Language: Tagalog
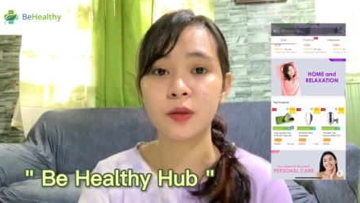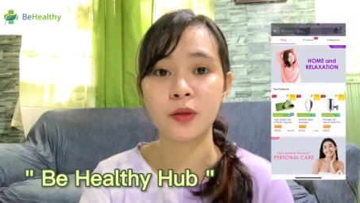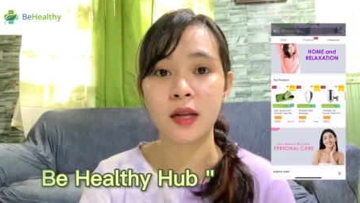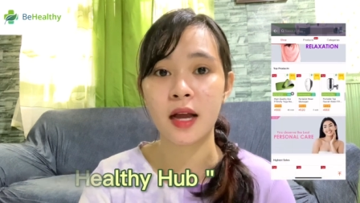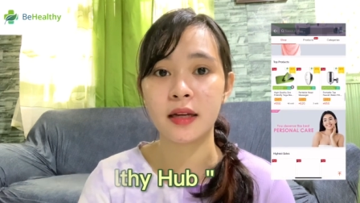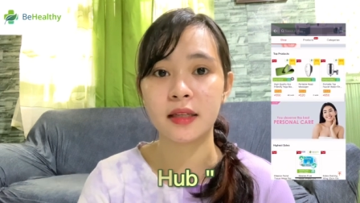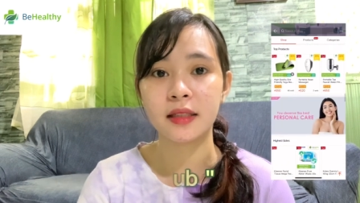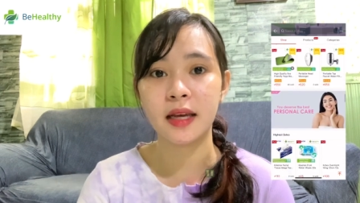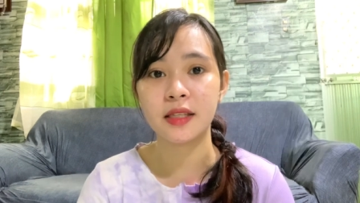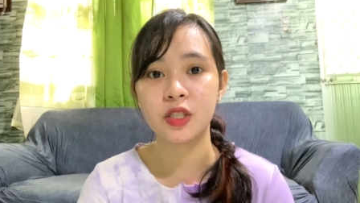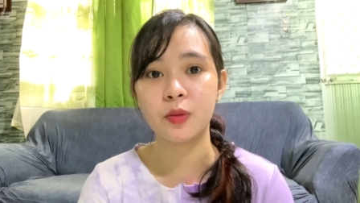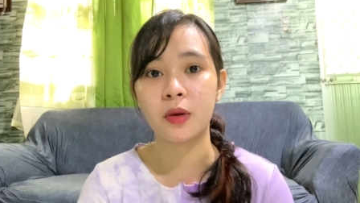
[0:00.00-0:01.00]
nyo na agad
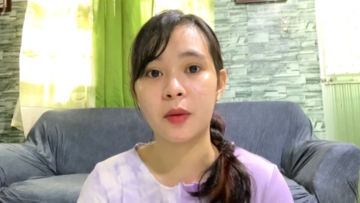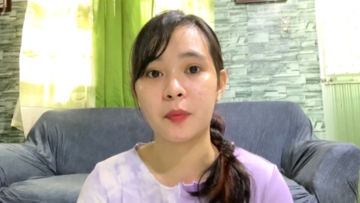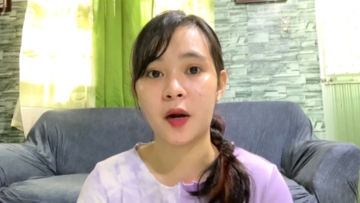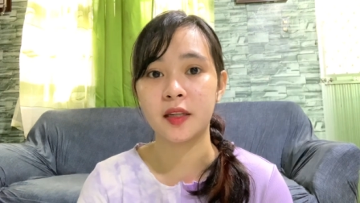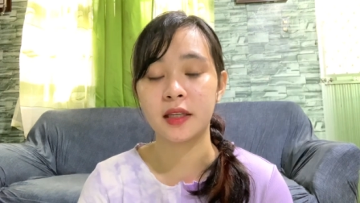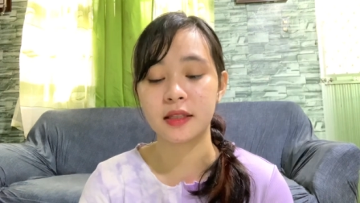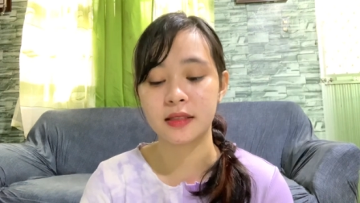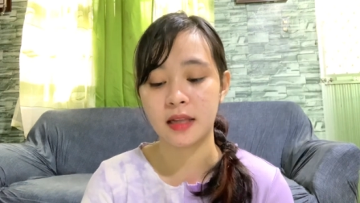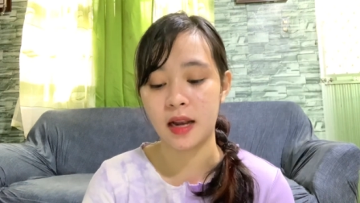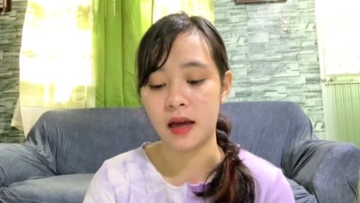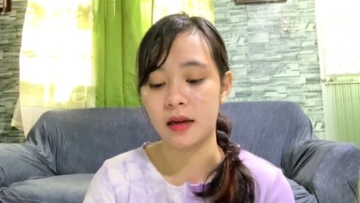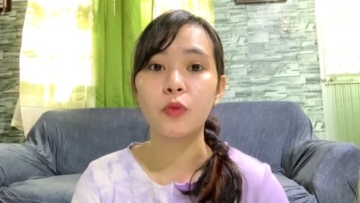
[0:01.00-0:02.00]
guys yung mga products
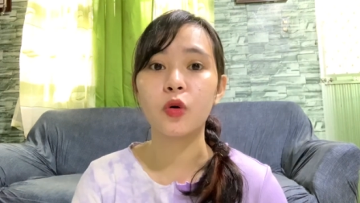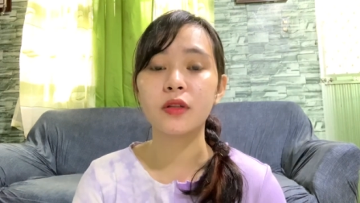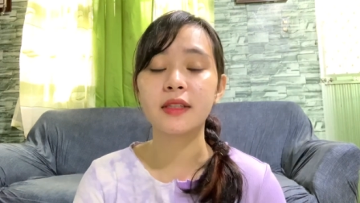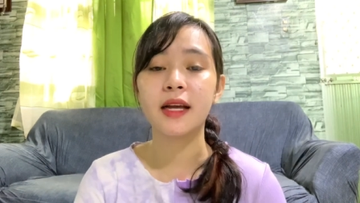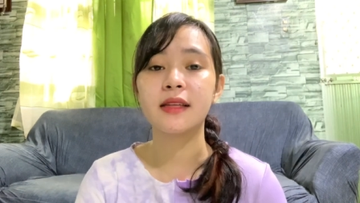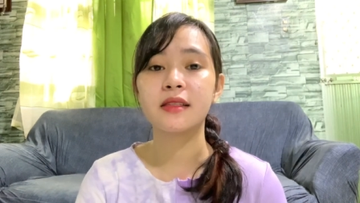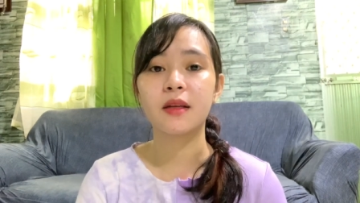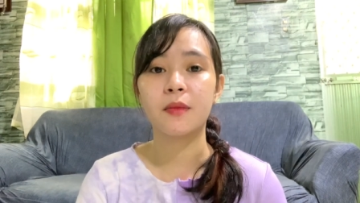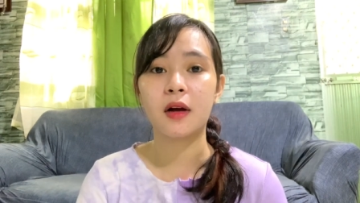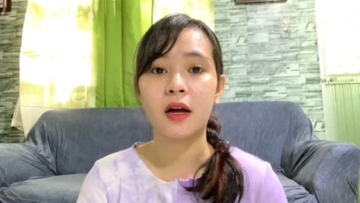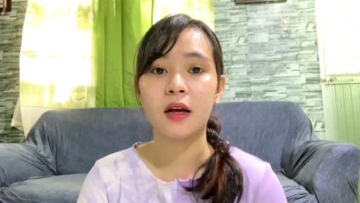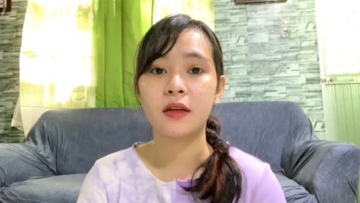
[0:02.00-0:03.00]
nila. Bukod guys sa
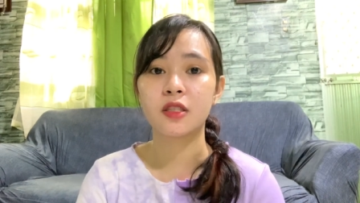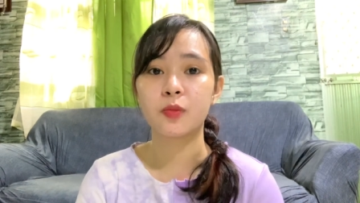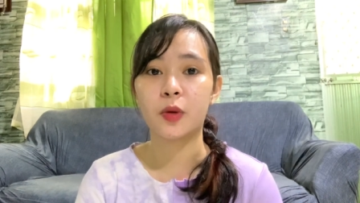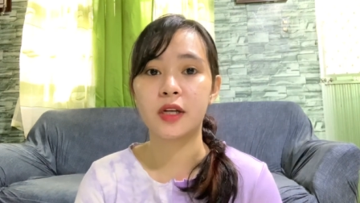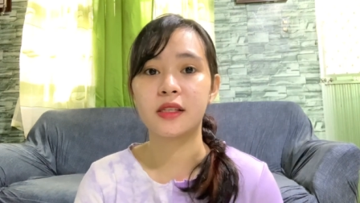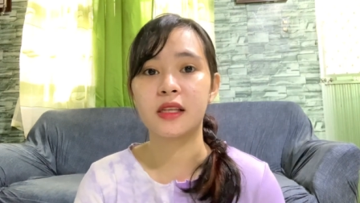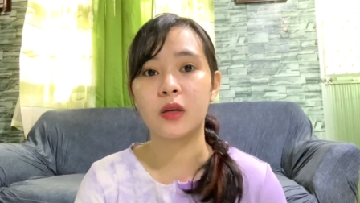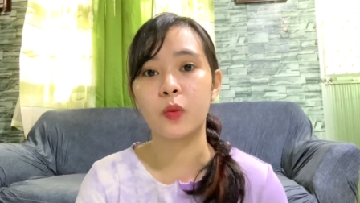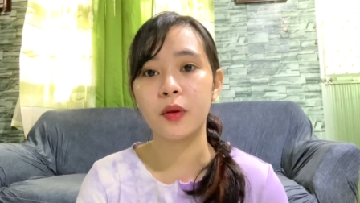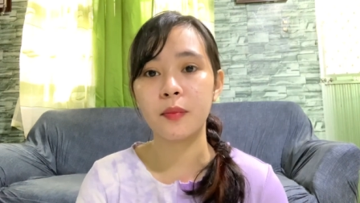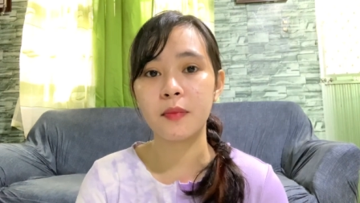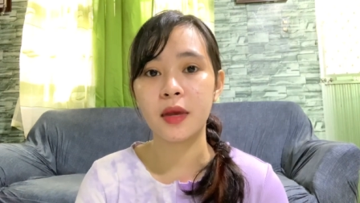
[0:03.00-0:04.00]
mga sports
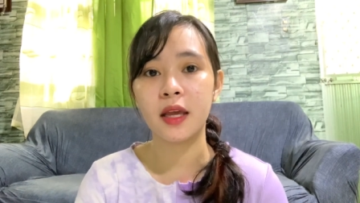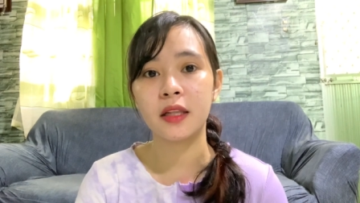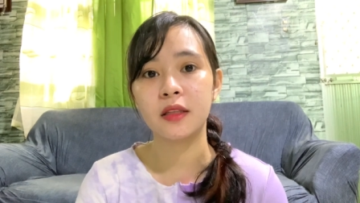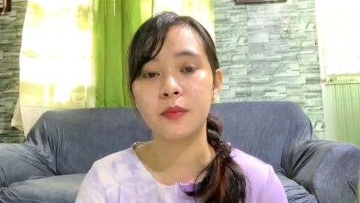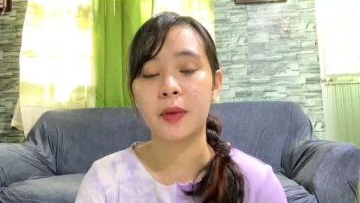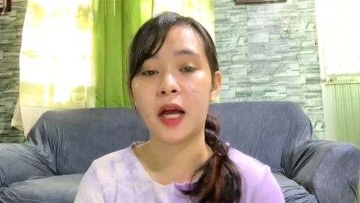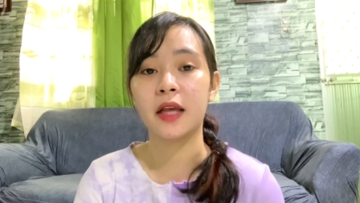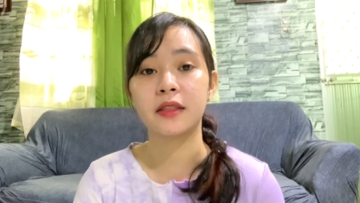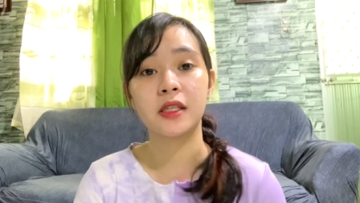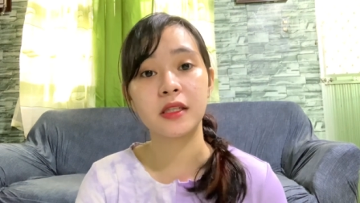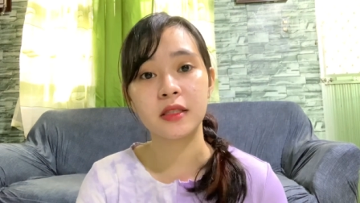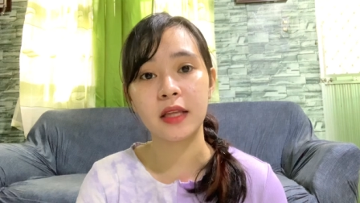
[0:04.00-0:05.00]
equipment,
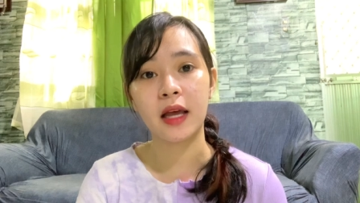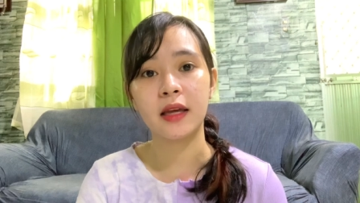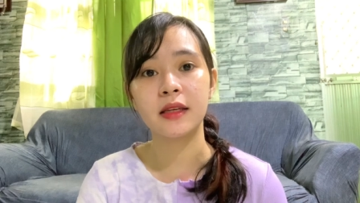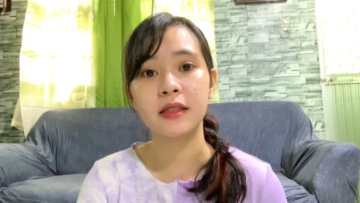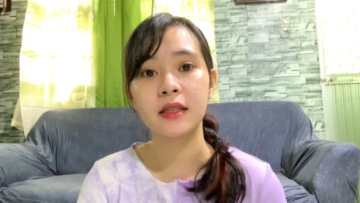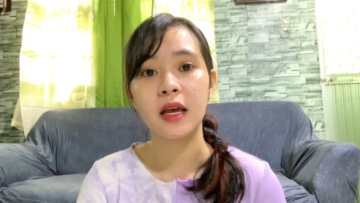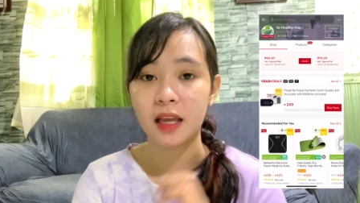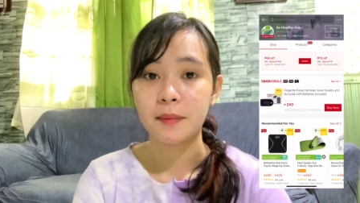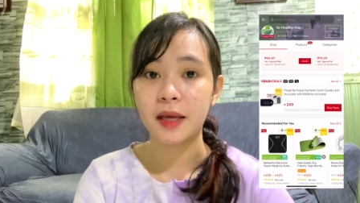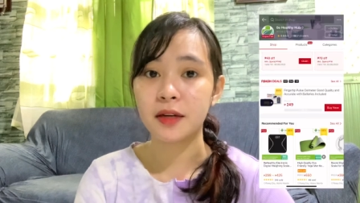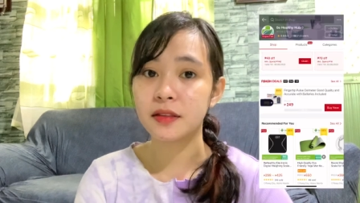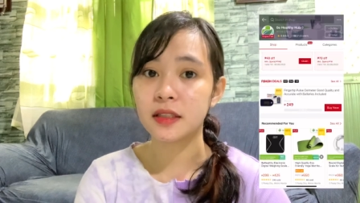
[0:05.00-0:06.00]
pang-exercise,
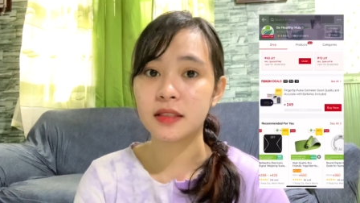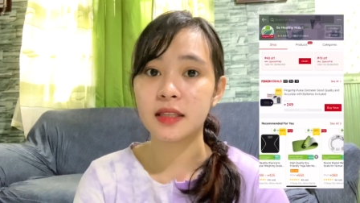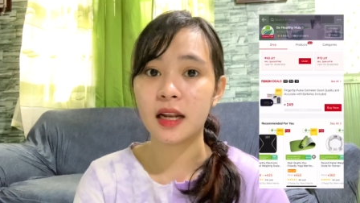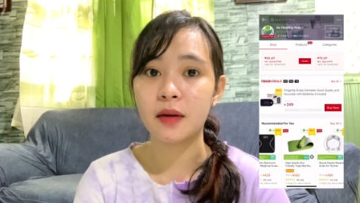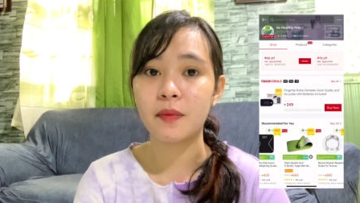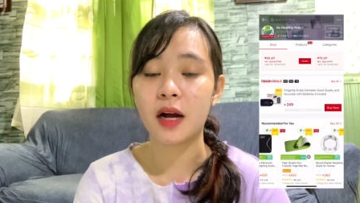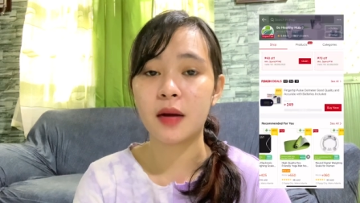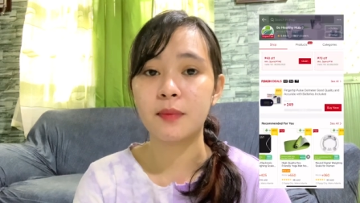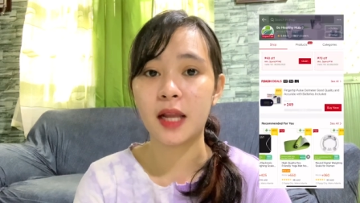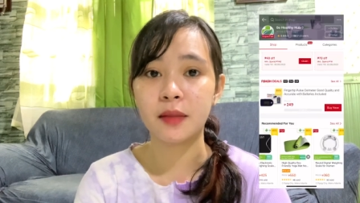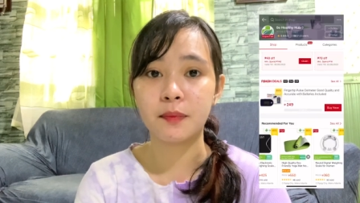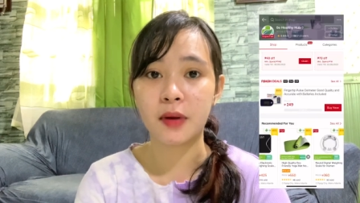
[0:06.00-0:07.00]
meron din silang mga
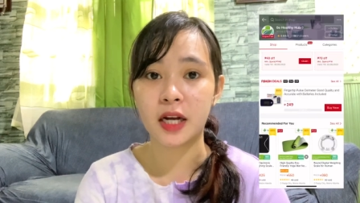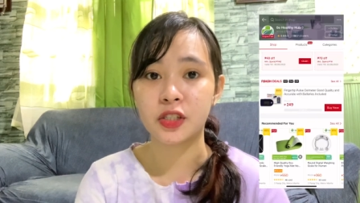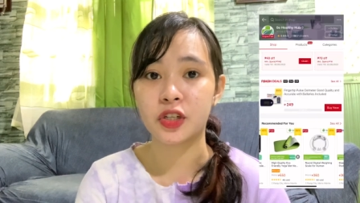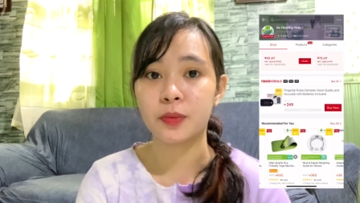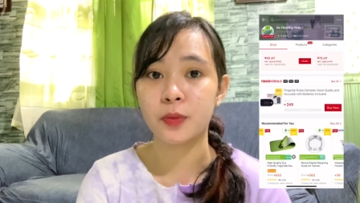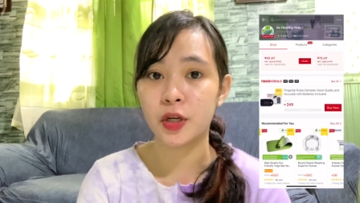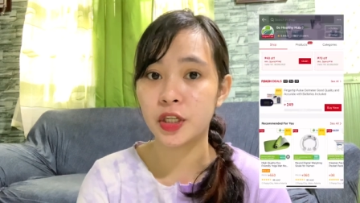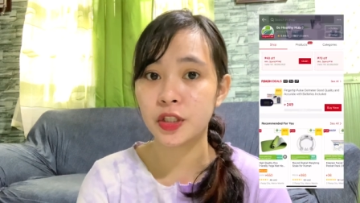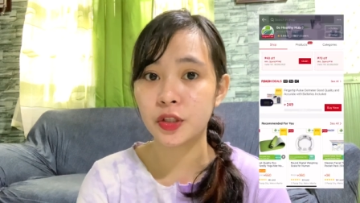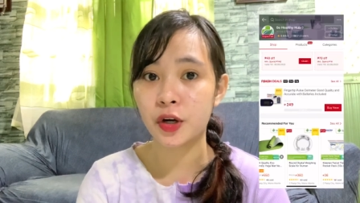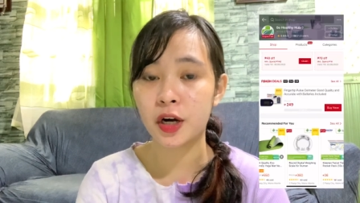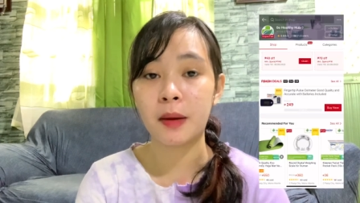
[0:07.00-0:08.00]
blood pressure
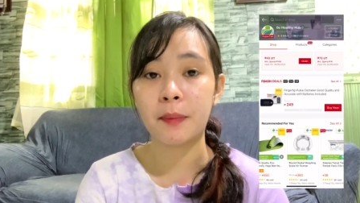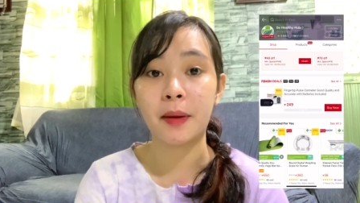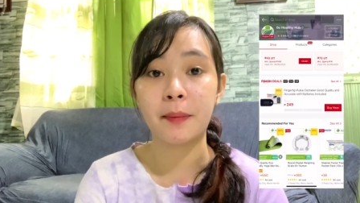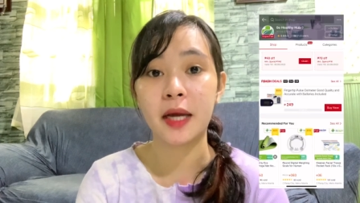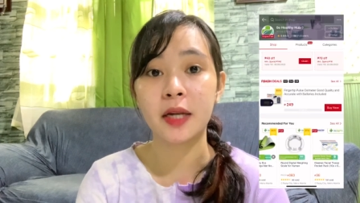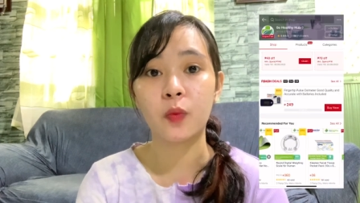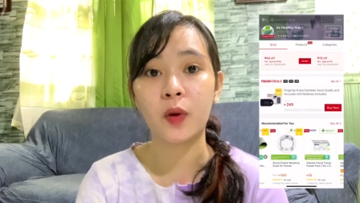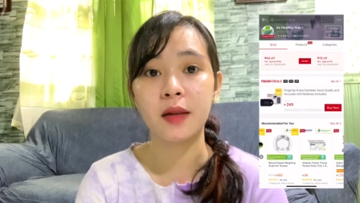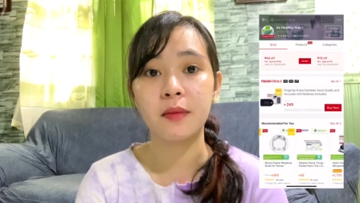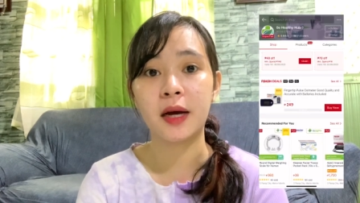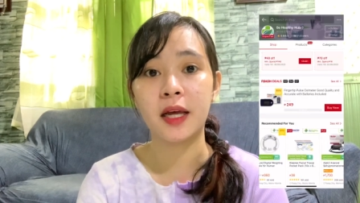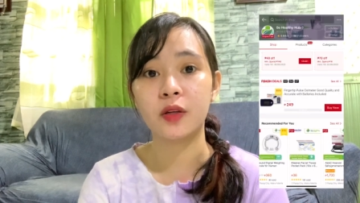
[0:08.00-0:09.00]
monitor, pa manual
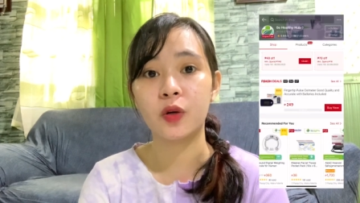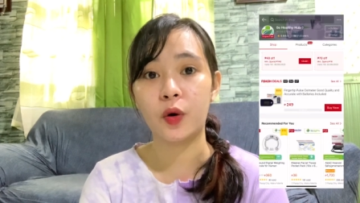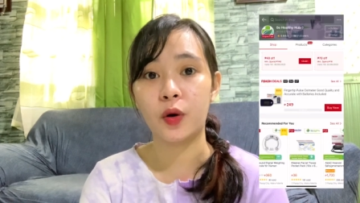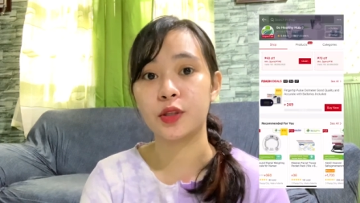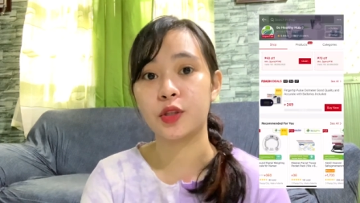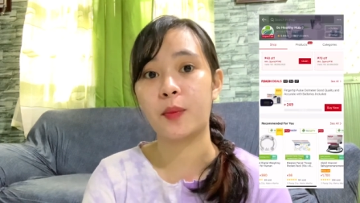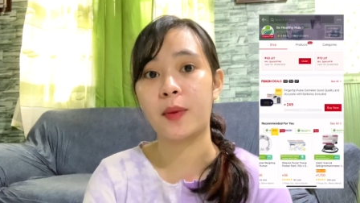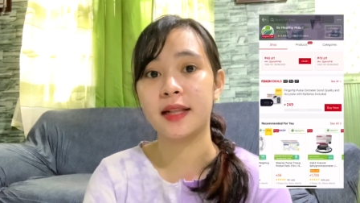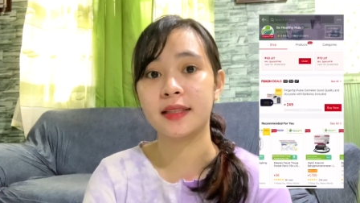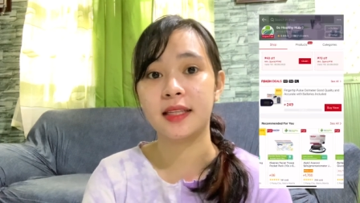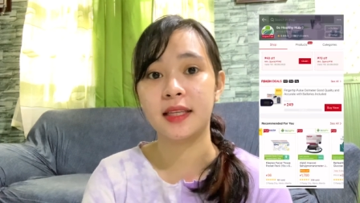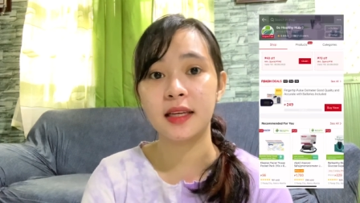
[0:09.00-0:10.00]
man o
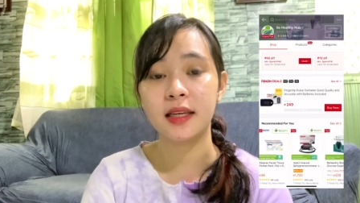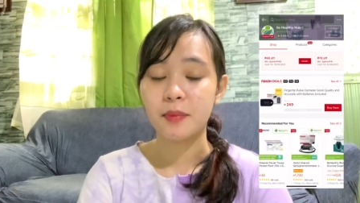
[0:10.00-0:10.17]
automatic.